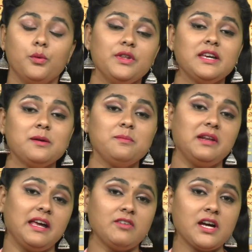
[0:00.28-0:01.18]
ఉదయం
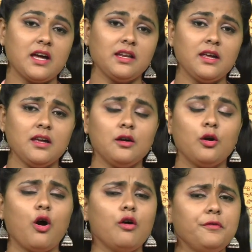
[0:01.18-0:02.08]
లేవగానే
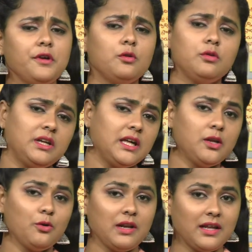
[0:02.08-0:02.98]
కాఫీనో
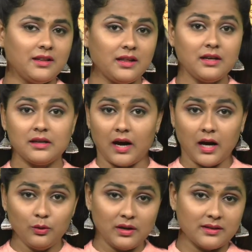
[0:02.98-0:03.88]
టీనో లేనిదే
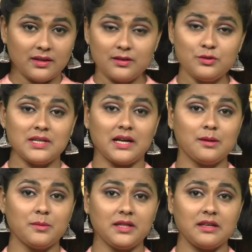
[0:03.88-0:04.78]
కాలు కదలదు
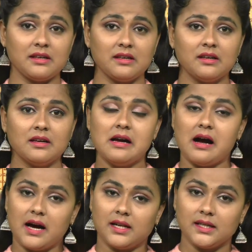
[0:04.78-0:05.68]
చాలామందికి
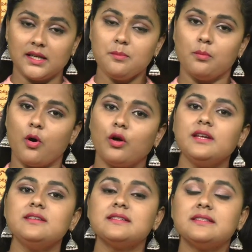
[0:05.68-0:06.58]
అలాగే
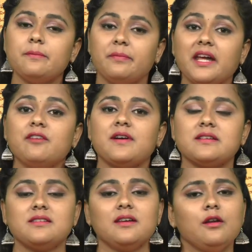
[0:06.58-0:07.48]
మార్నింగ్ చేసే
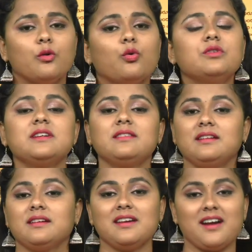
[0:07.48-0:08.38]
బ్రేక్ఫాస్టే
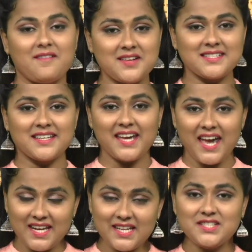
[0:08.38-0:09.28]
రోజంతటికి కావాల్సిన
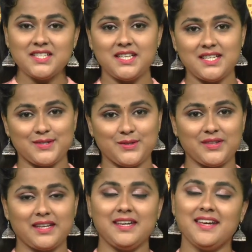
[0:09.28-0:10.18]
ఎనర్జీని
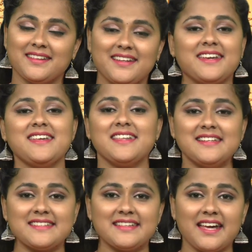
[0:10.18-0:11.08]
ఇస్తుందని అందరికీ
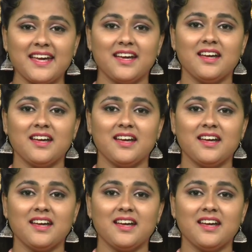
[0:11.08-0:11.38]
తెలిసిందే